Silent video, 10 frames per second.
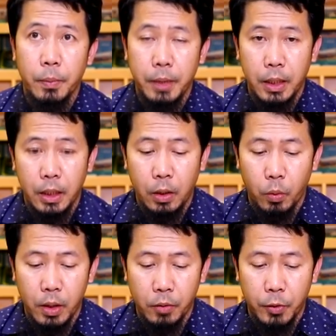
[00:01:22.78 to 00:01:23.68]
bihi
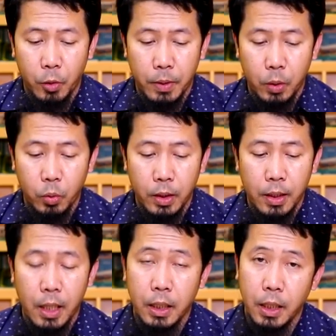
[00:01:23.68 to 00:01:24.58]
wa yaghfiru ma
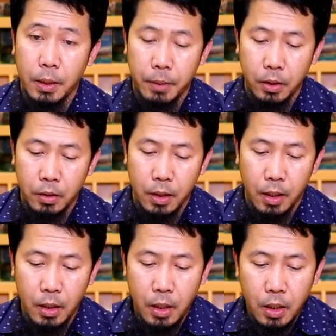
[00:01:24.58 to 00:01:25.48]
duna dalika liman
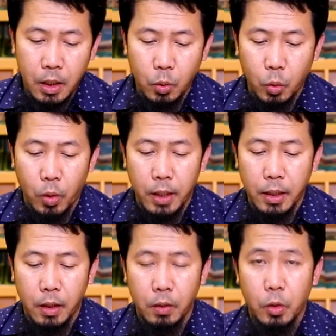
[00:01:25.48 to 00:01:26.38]
yasha.
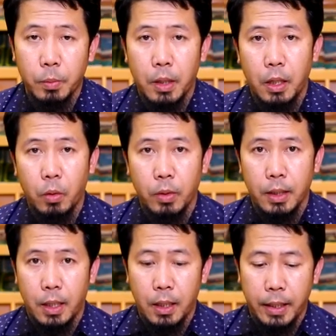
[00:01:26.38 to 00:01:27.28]
Katotohanan ng Allah subhanahu wa
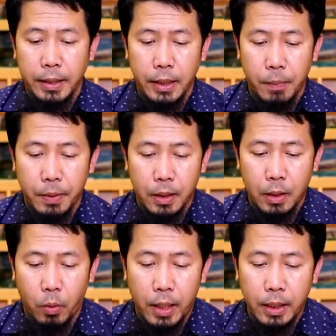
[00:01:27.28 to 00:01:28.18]
ta'ala ay hindi niya
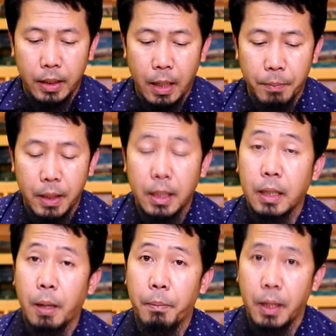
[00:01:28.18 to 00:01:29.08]
patatawarin ang
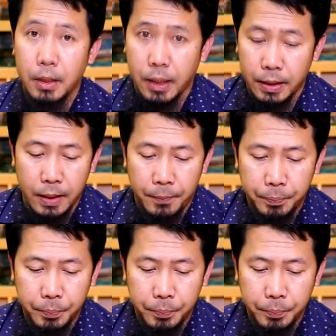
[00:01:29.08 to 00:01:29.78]
pagtatambal sa Kanya.